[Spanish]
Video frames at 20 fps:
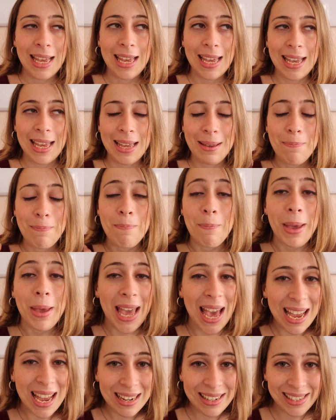eh,
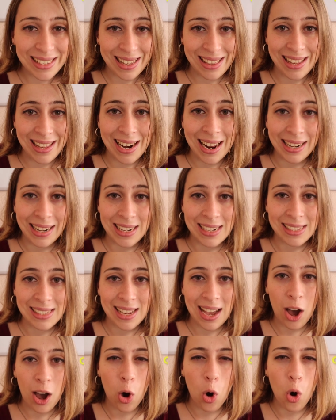mearse de la
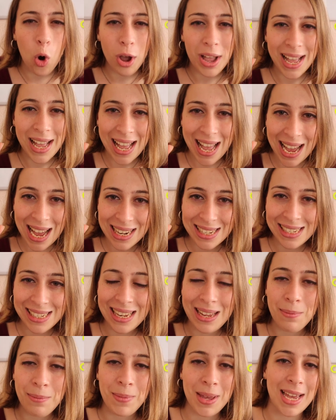risa o
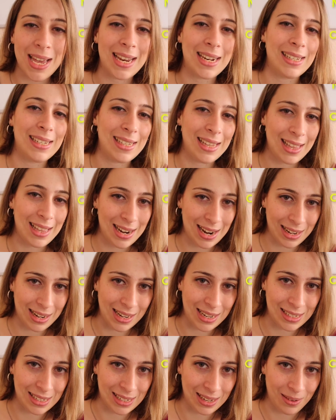casi mearse de la
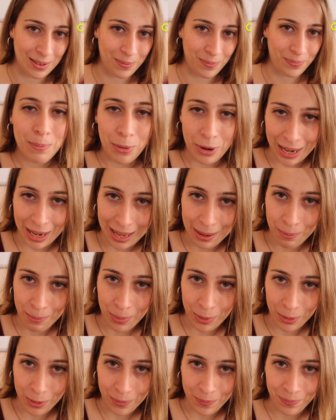risa. Por
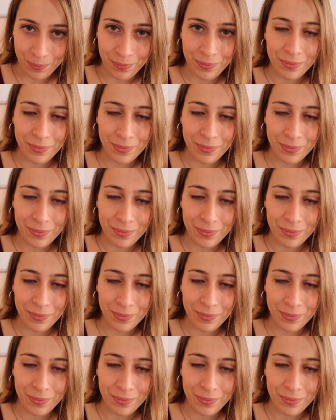ejemplo,